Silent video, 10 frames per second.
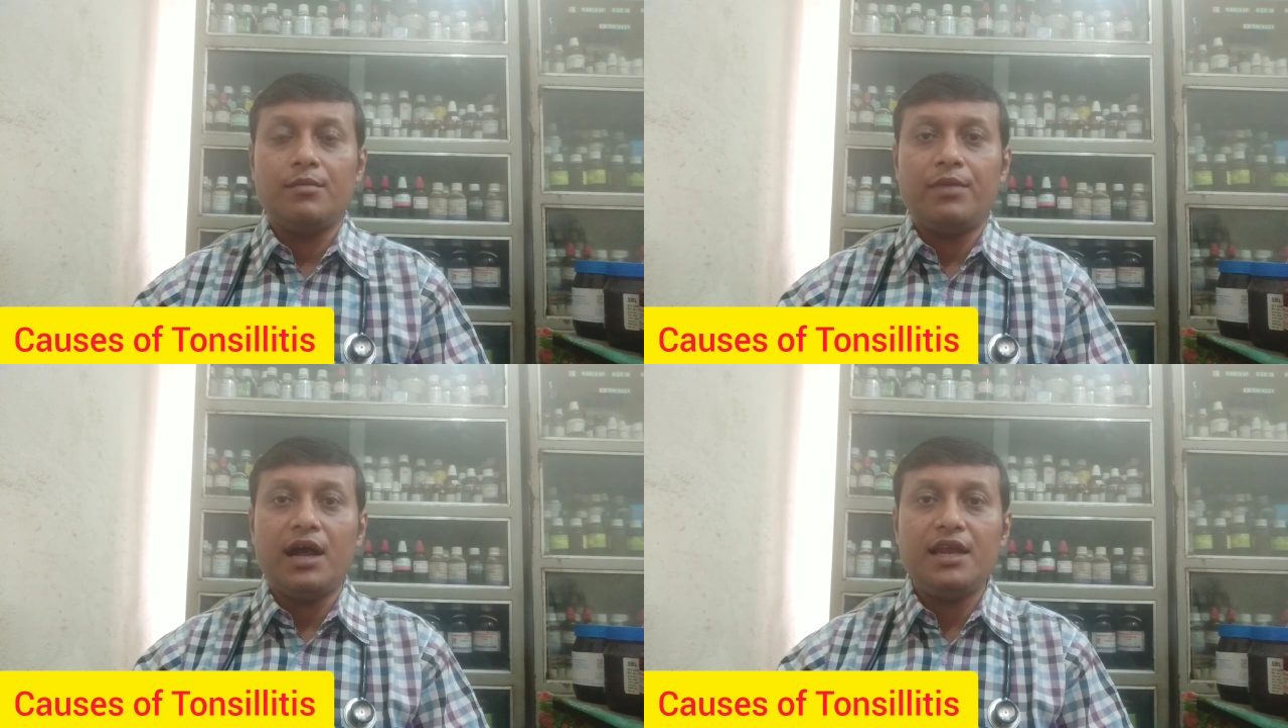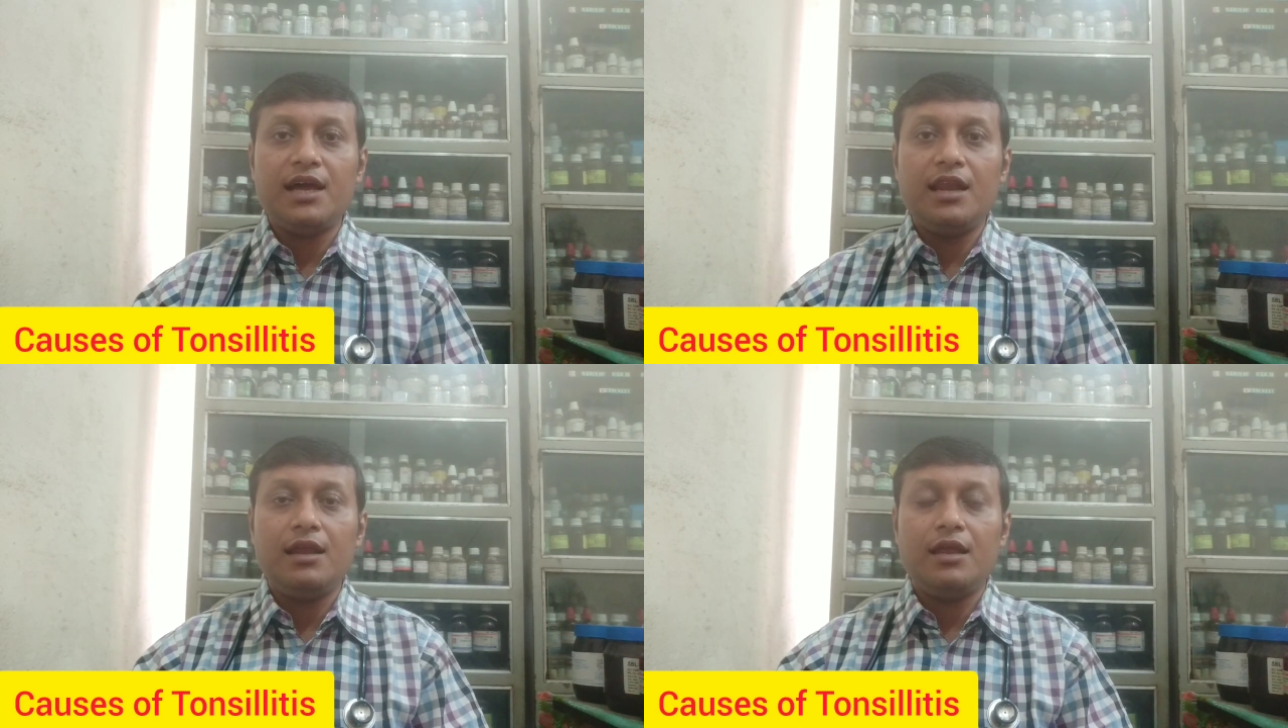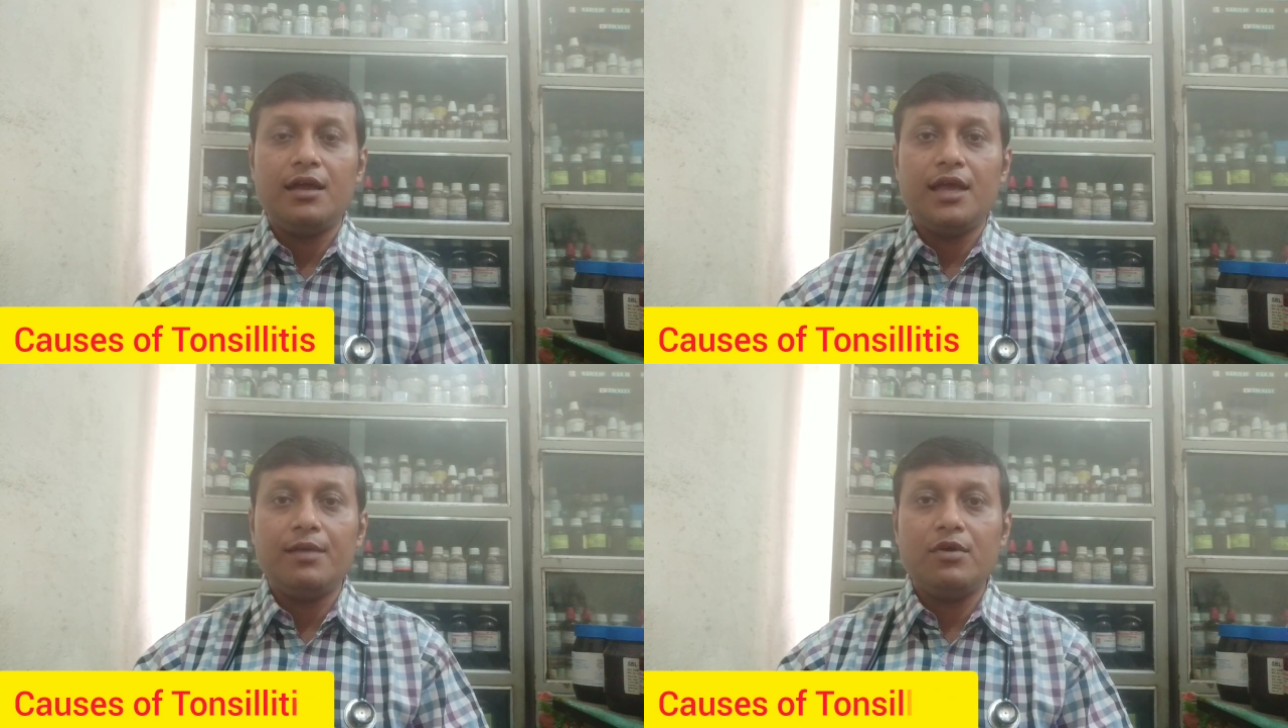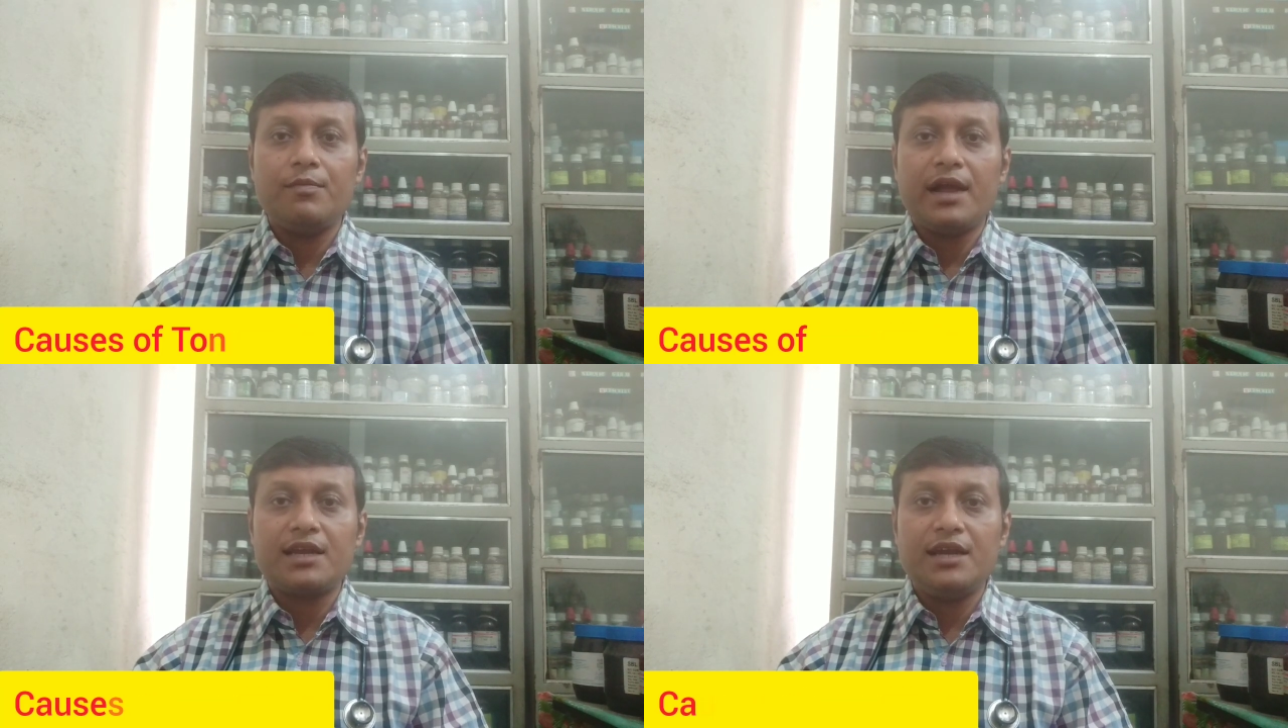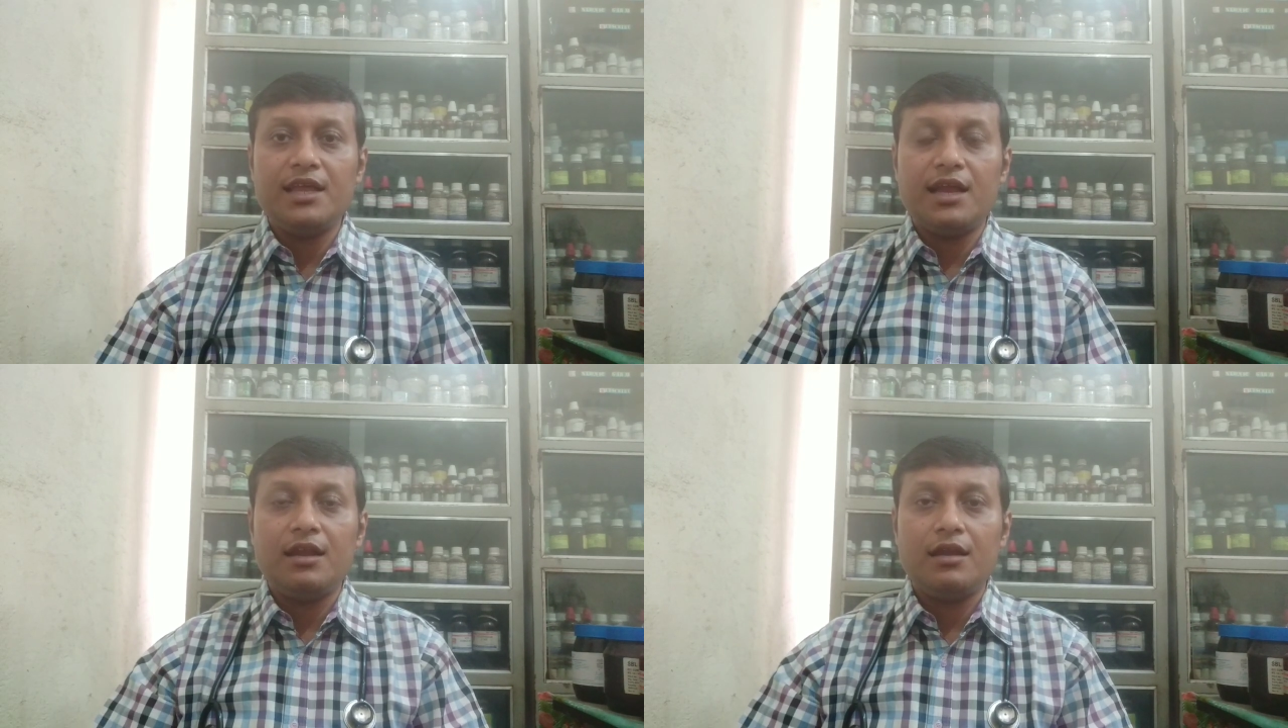ভাইরাল এবং ব্যাকটেরিয়াল